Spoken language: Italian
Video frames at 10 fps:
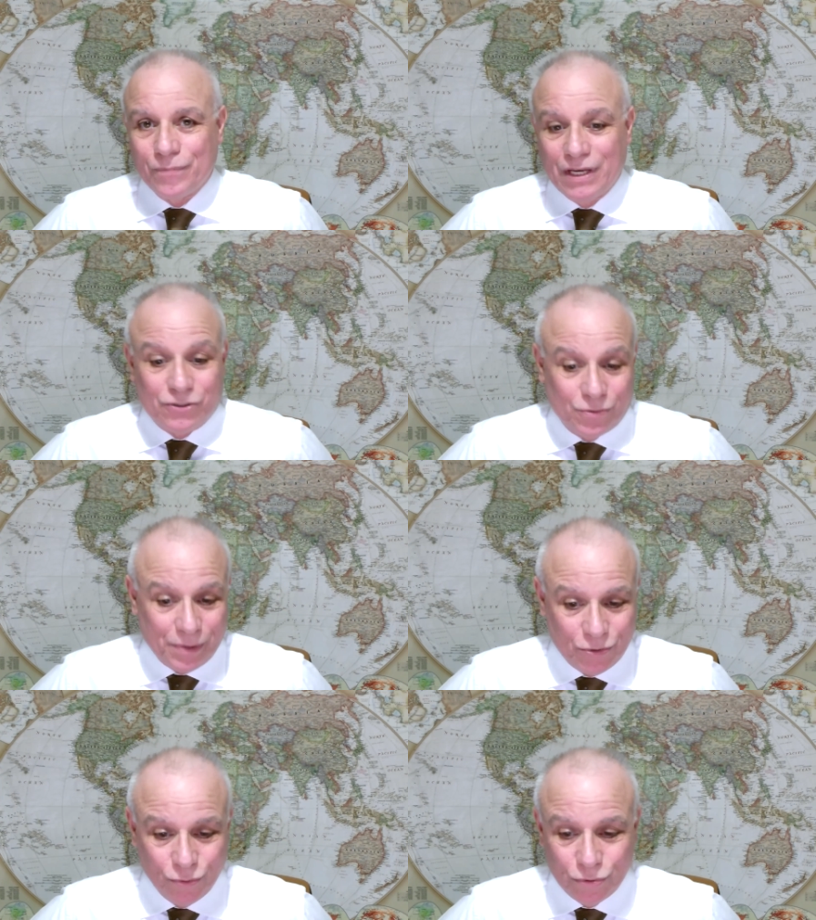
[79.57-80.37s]
e
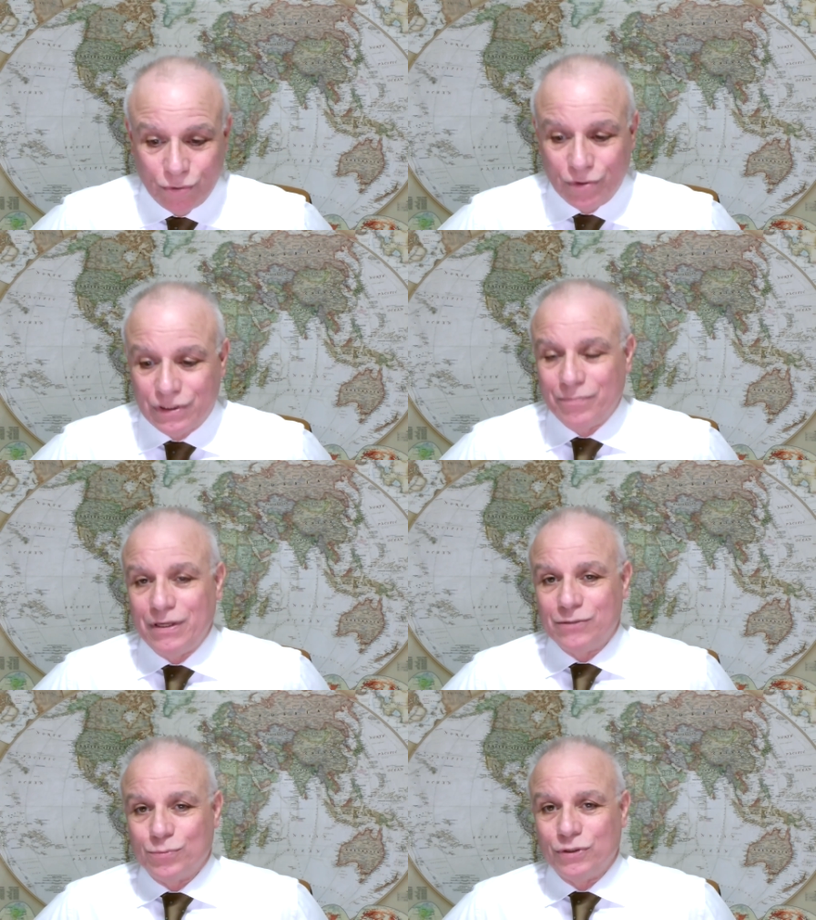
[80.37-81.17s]
soprattutto un
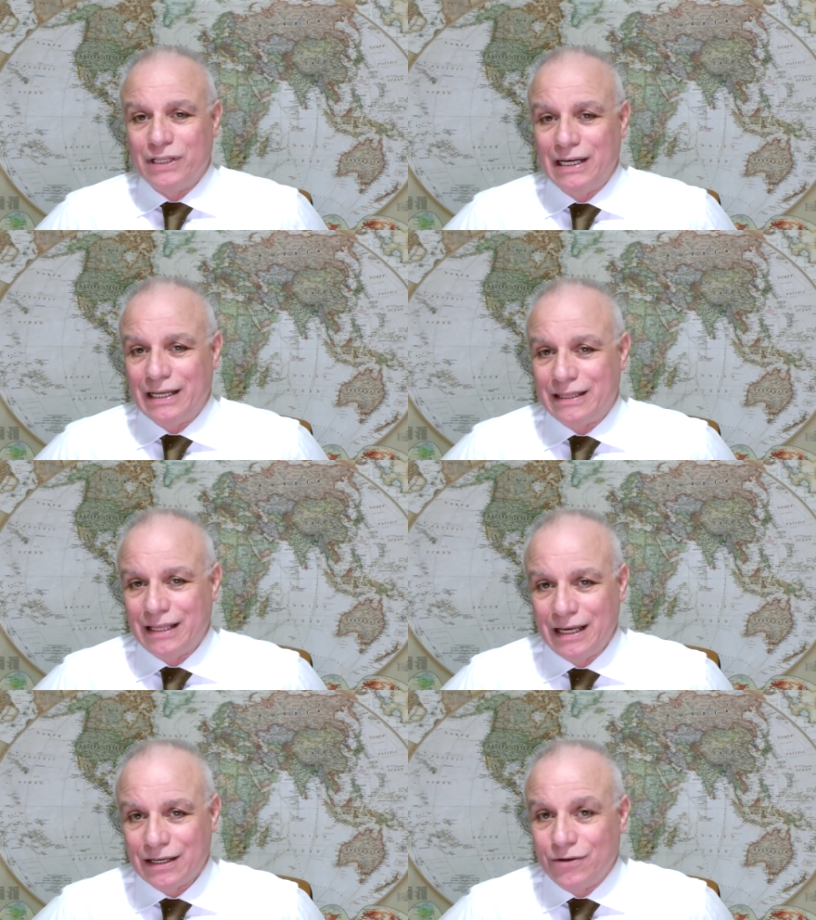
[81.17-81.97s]
ottimismo
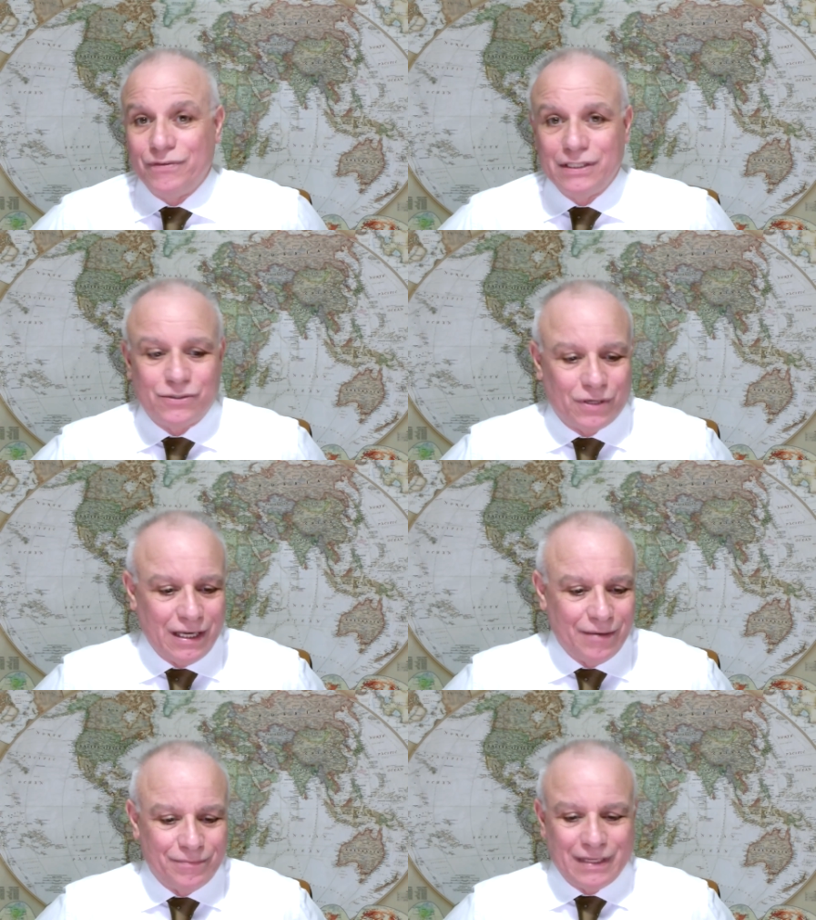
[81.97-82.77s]
deleterio, visto
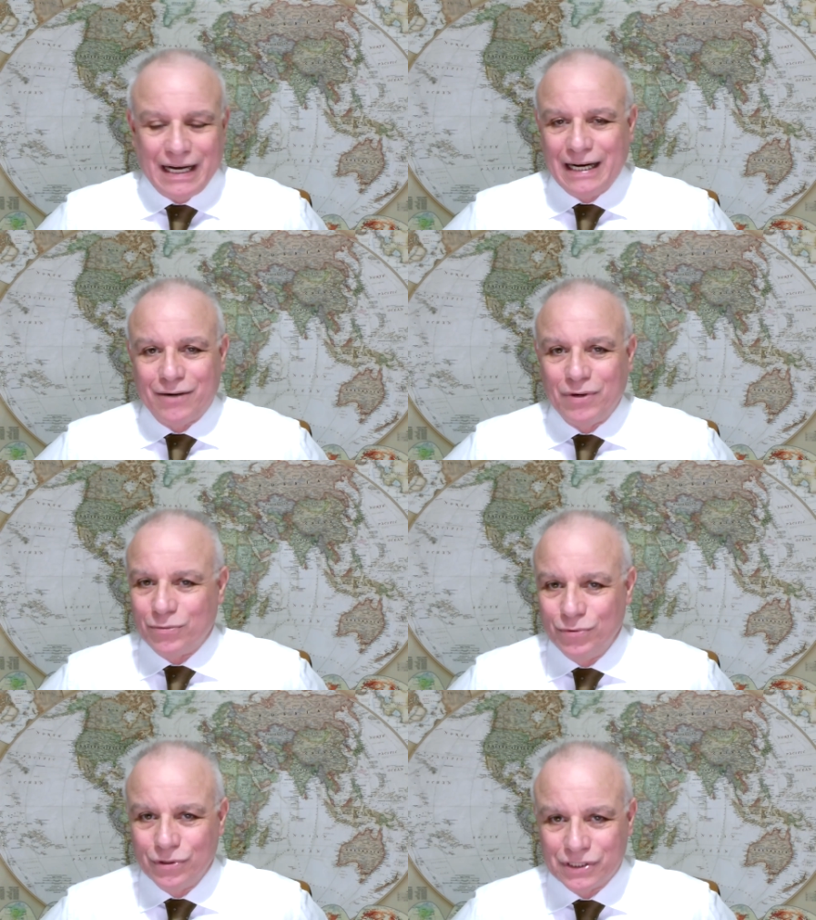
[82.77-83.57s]
che magari
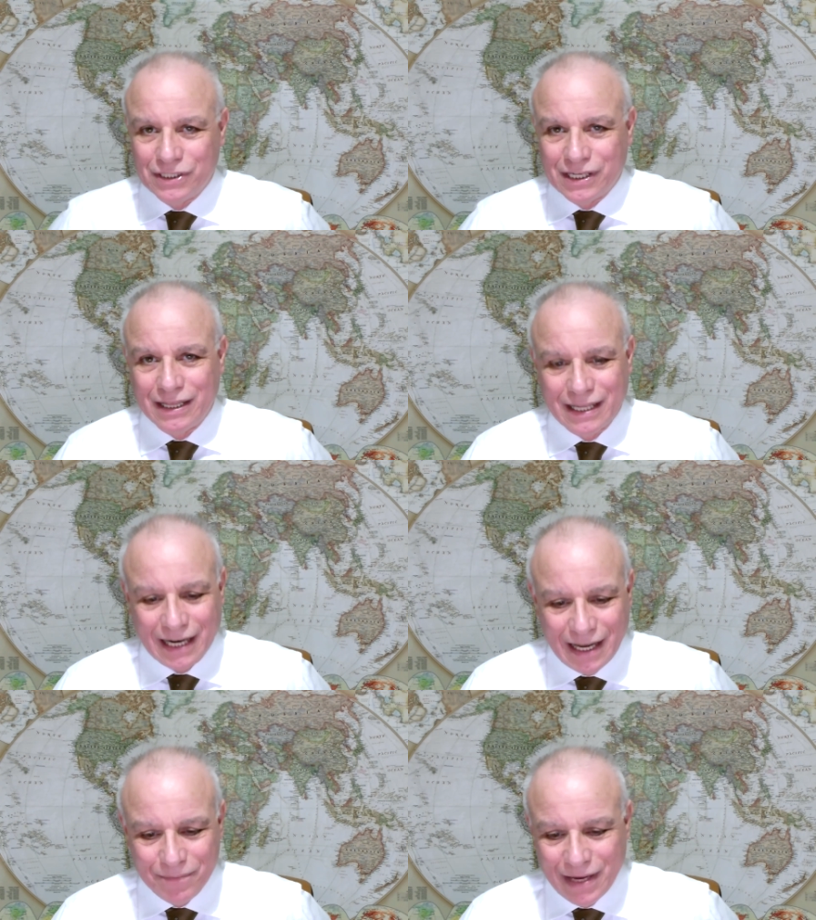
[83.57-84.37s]
qualcuno si
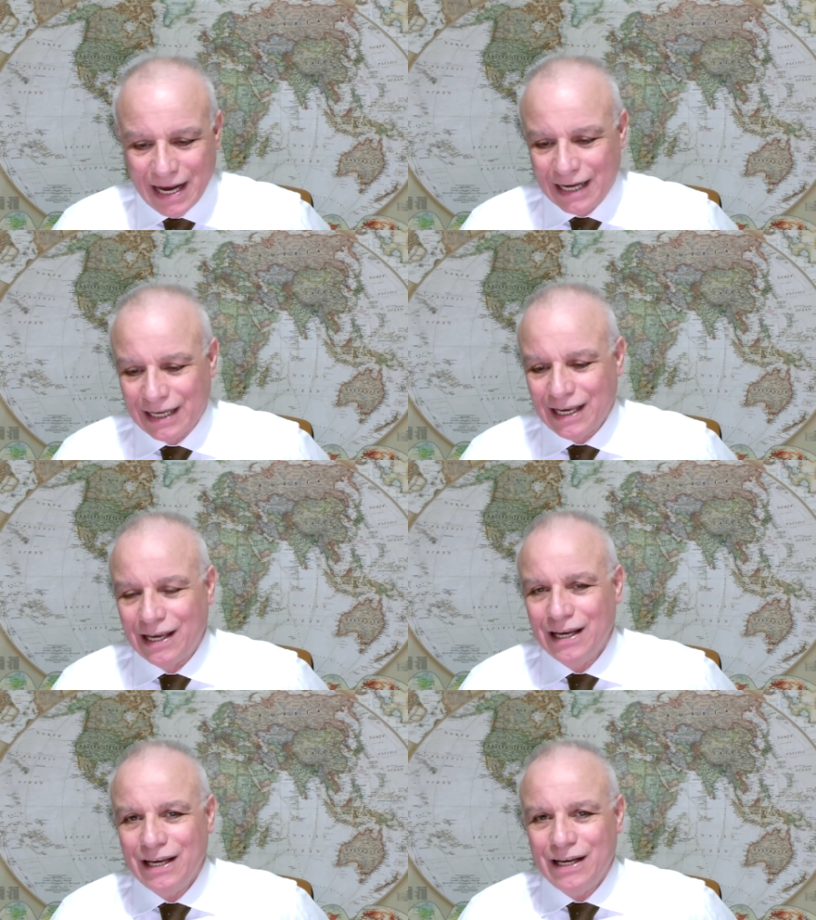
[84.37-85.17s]
sentirebbe anche